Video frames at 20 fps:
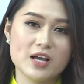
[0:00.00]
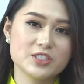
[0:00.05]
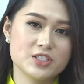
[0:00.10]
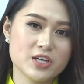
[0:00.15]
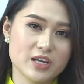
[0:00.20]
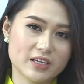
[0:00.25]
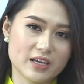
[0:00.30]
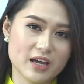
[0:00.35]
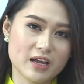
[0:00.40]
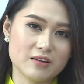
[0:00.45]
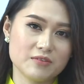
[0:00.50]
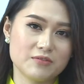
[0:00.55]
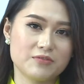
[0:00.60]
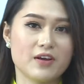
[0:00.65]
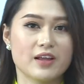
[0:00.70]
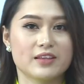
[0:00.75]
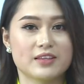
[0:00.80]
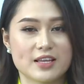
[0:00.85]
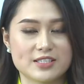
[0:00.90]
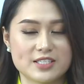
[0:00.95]
trên kênh
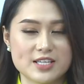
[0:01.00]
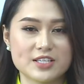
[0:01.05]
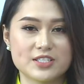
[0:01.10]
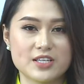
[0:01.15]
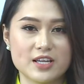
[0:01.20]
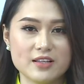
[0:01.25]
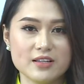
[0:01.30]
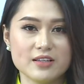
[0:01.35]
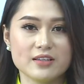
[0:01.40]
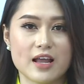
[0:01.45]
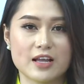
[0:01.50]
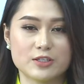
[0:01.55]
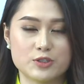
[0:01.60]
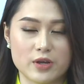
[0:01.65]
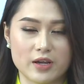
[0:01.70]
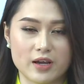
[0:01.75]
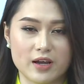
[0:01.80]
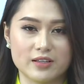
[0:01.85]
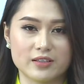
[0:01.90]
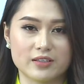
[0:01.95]
VTC9, đài
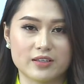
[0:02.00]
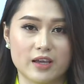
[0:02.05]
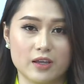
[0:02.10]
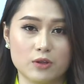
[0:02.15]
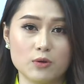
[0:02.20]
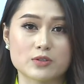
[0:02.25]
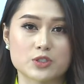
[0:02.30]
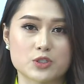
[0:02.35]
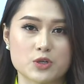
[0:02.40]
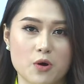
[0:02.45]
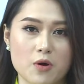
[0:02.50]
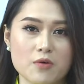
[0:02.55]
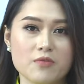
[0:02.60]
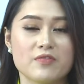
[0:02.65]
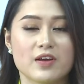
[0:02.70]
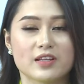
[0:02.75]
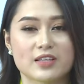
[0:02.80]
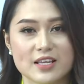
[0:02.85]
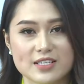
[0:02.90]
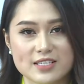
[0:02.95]
truyền hình kỹ thuật số
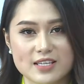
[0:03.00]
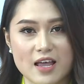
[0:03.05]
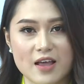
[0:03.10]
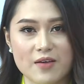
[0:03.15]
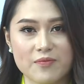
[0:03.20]
VTC.